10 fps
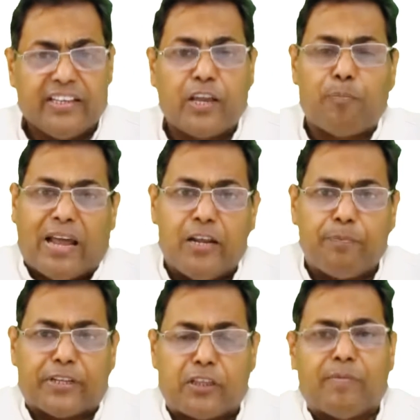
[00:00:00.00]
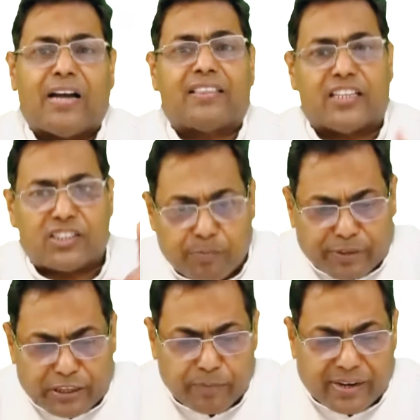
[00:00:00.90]
कि पहली प्रतिमा दर्शन
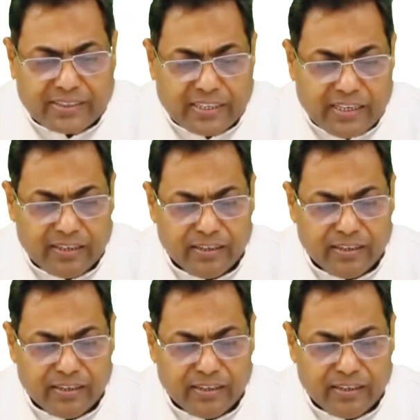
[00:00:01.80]
प्रतिमा थी